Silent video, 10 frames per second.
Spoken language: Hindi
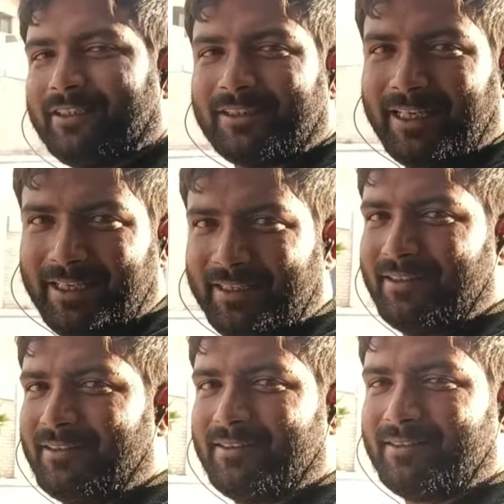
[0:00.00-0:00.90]
डिस्क है
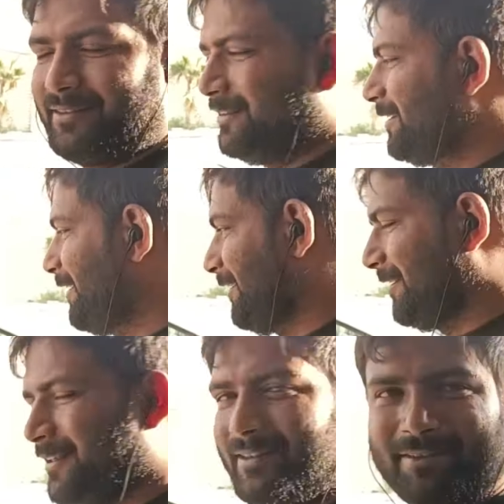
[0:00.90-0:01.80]
ठीक है
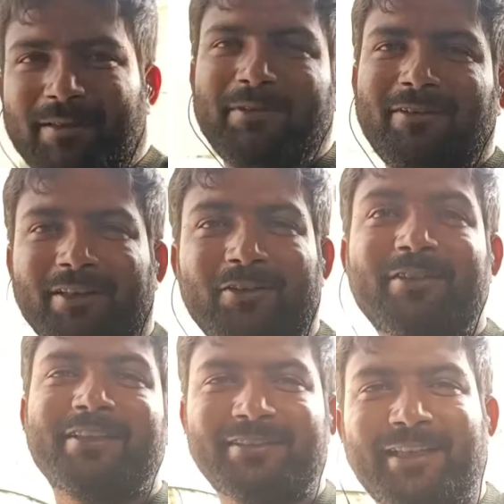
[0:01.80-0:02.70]
सामने वाले को
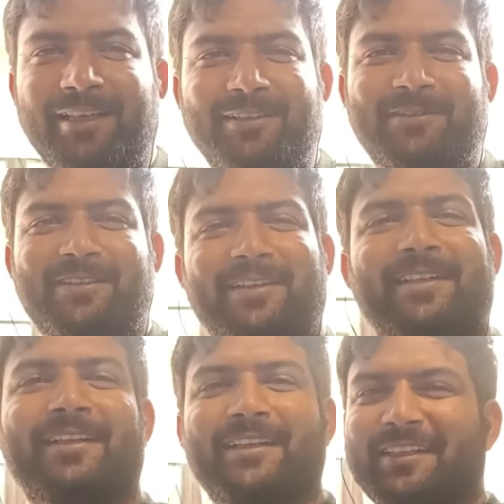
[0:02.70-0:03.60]
डिस्क है
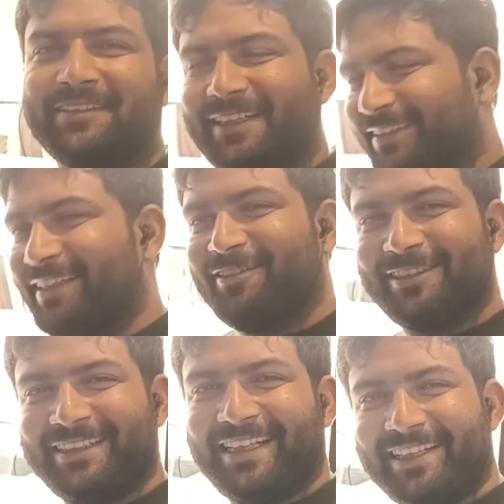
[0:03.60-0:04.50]
देखते हैं
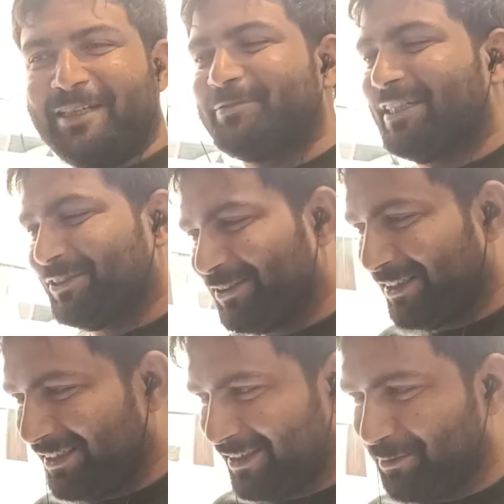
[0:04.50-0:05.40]
उसके टायर कब चेंज
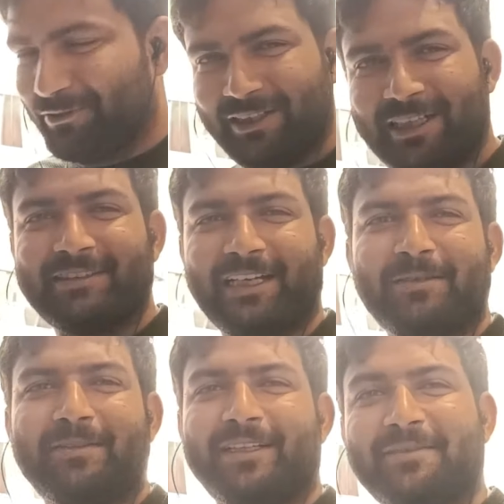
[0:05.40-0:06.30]
होते हैं अभी फिलहाल
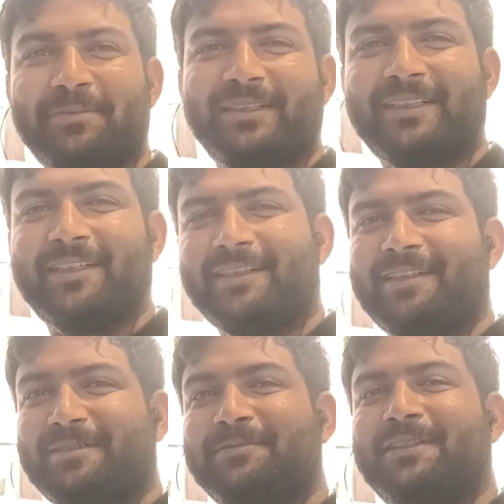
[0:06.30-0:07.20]
चाय बना के पियेंगे
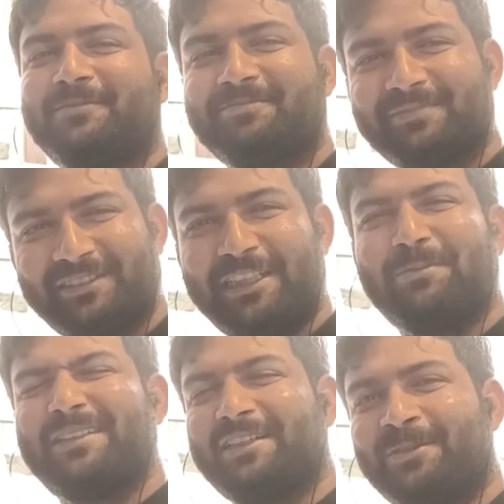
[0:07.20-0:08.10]
गर्म गर्म सिर
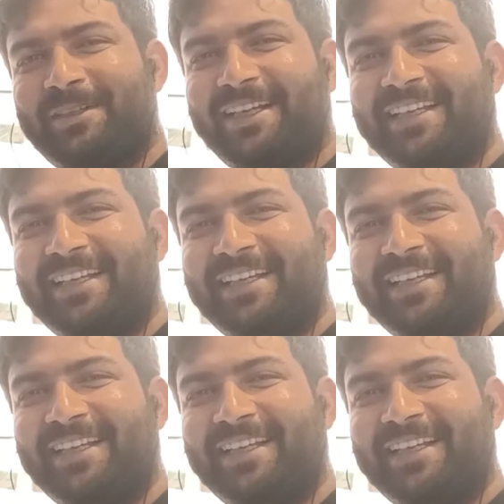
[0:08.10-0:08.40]
में दर्द हो रहा